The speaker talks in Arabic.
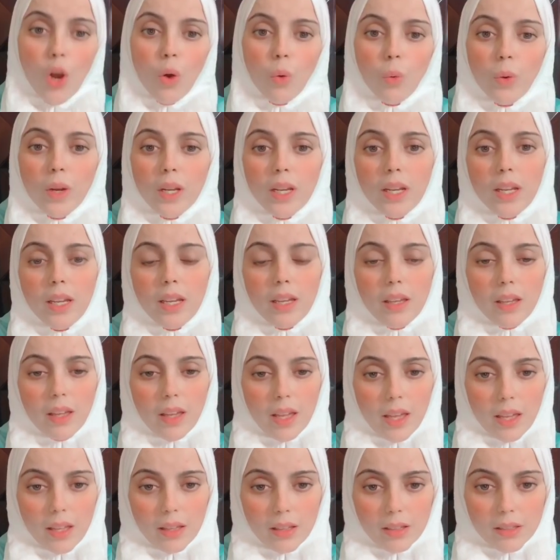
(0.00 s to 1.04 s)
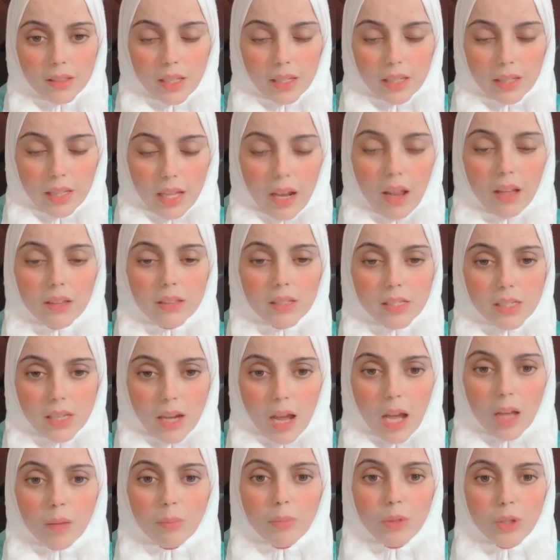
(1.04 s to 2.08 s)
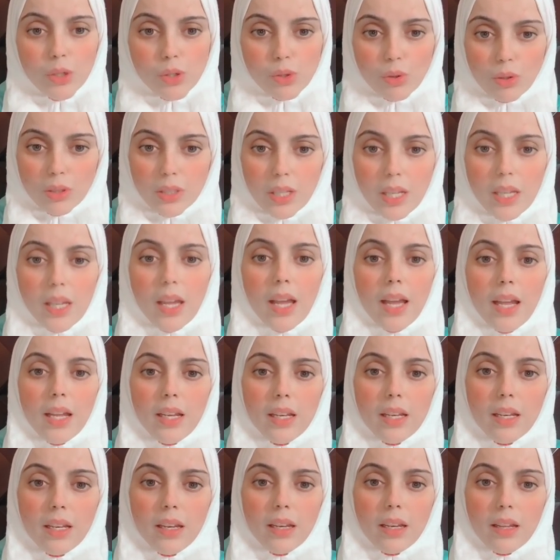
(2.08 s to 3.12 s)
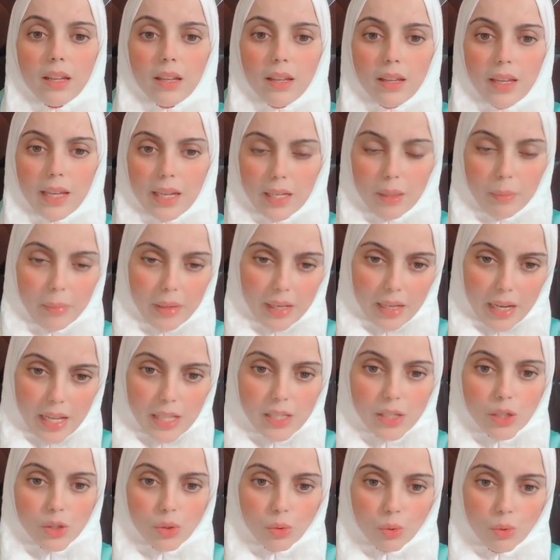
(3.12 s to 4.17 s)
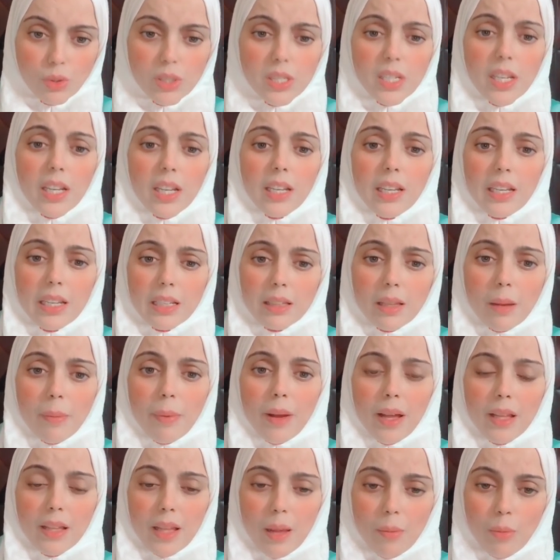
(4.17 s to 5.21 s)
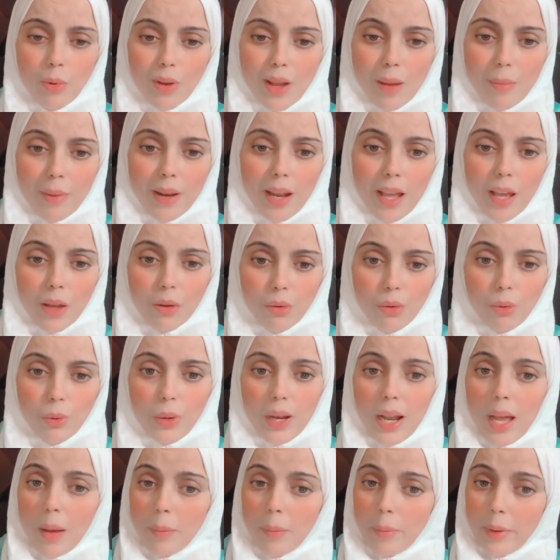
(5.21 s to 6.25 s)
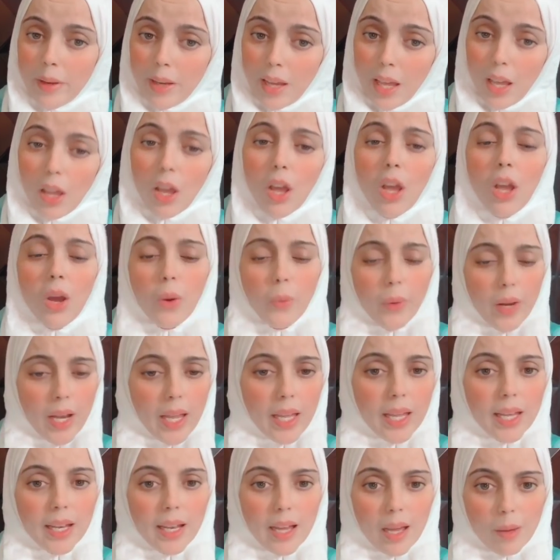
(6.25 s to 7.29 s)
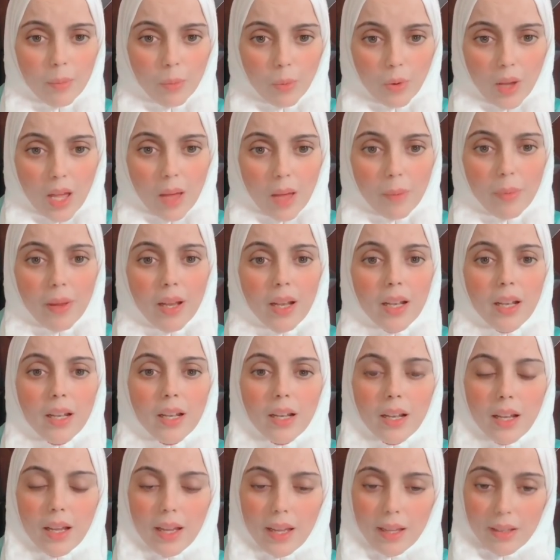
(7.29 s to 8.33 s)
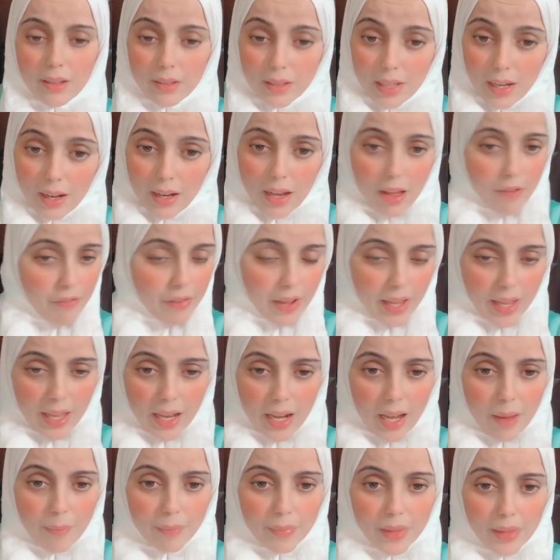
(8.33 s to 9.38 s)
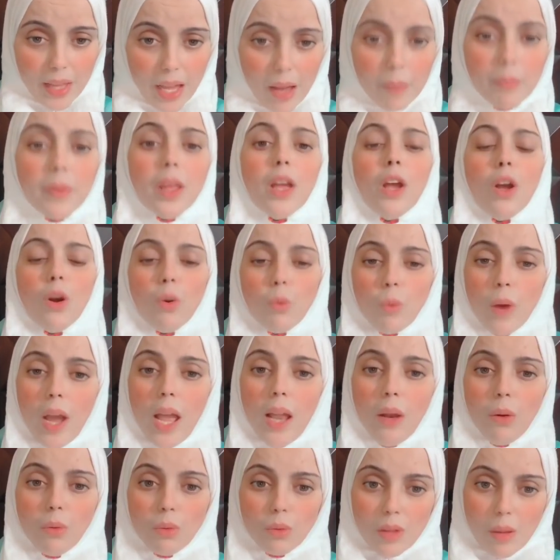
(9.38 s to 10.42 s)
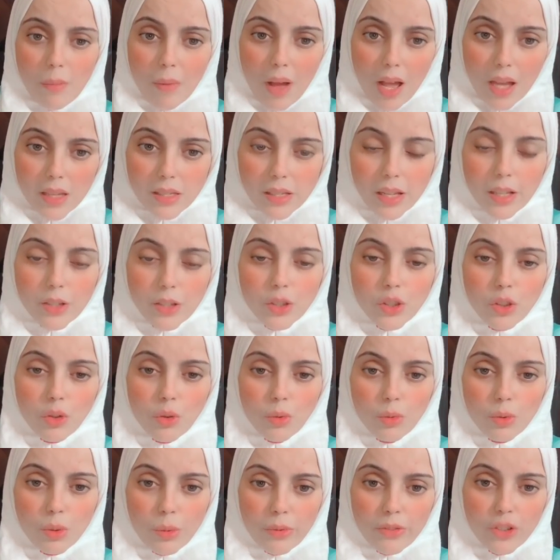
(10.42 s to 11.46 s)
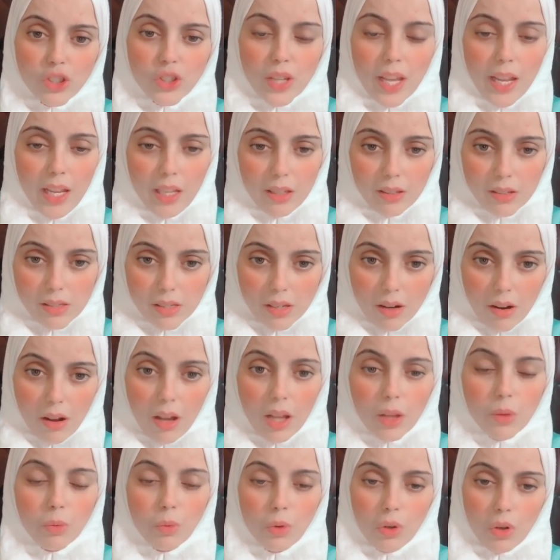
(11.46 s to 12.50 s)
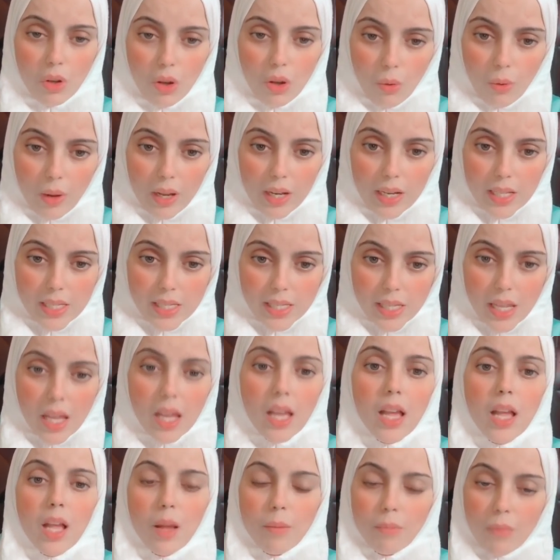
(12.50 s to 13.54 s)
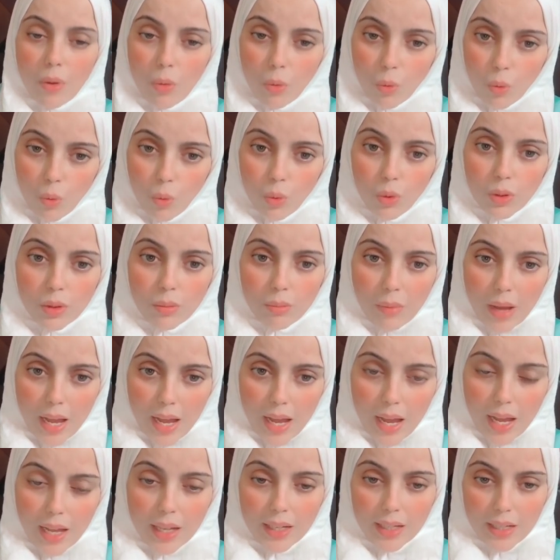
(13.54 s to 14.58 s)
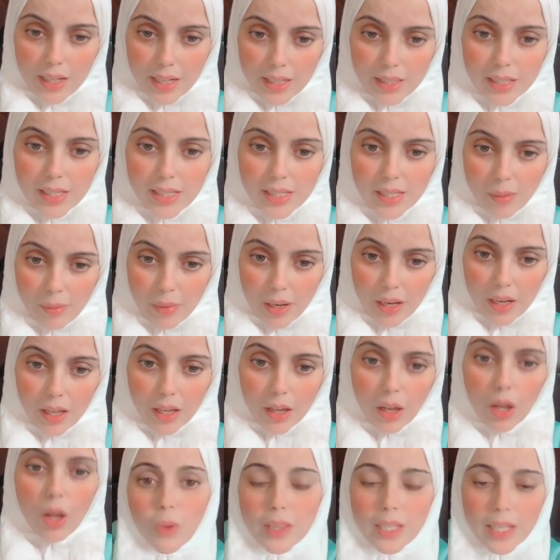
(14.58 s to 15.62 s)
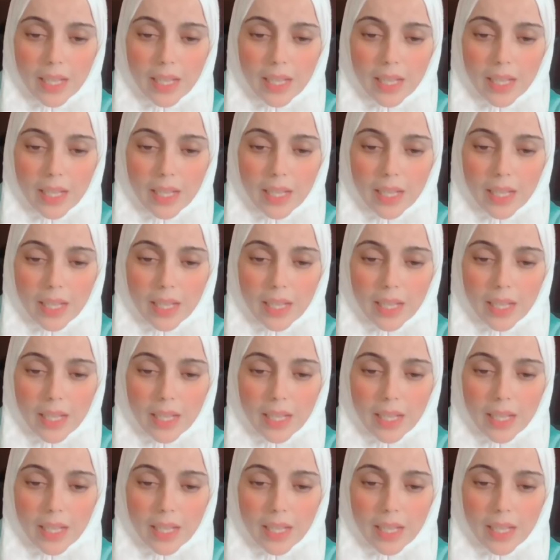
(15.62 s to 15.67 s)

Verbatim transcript: وطلع آه، تصريحات من السعوديه ان يعني من نادي سعودي ان طبعا ابو جبل هيروح ويلعب هناك ولكن ابو جبل نفى الكلام ده وقالوا انه ده ما حصلش وانه مفيش اي تصريحات وان هو لسه موجود مع نادي الزمالك